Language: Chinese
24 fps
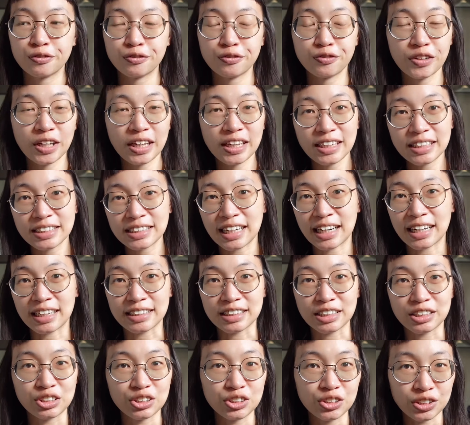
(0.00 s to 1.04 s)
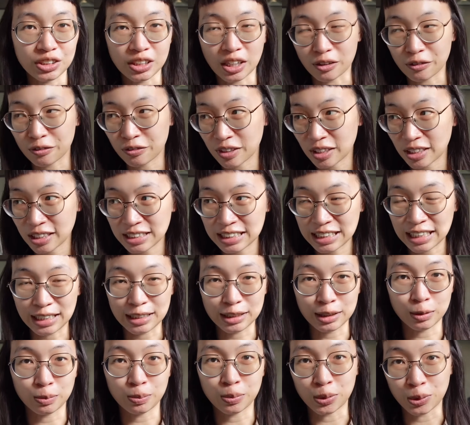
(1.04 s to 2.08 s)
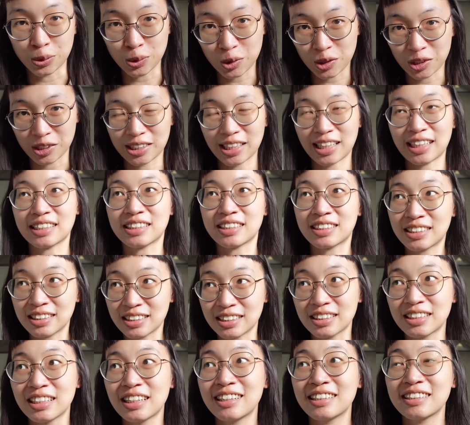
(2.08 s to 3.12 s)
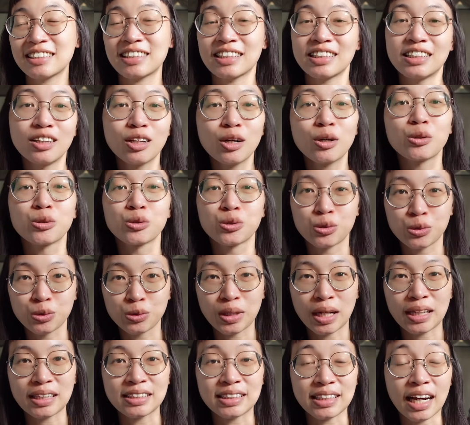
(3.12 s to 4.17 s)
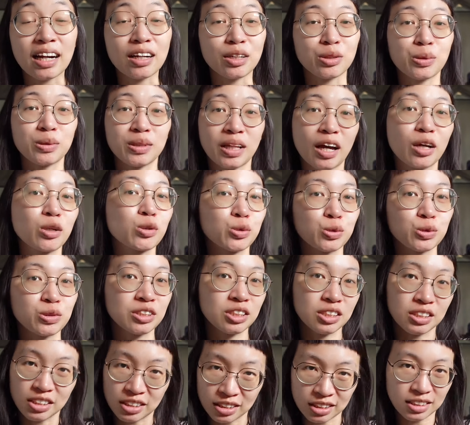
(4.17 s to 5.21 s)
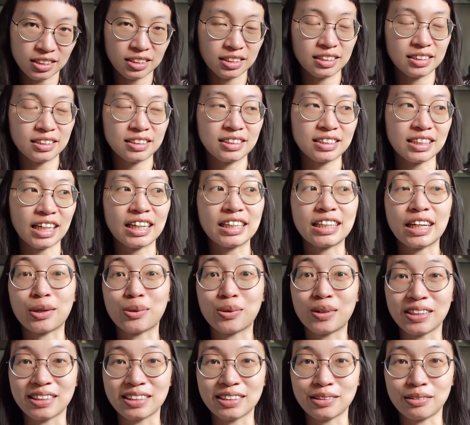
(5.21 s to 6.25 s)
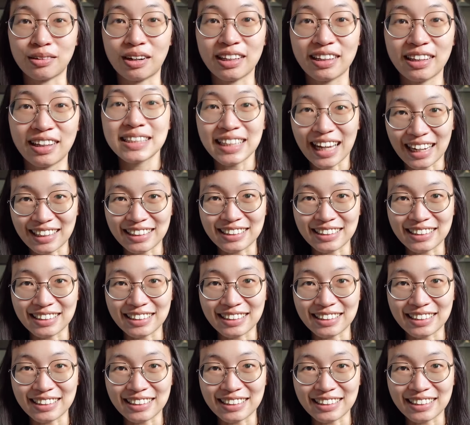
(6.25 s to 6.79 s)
非常的日常，非常的朴实，但是显露出他的家人对他有多支持，这一点我很喜欢，三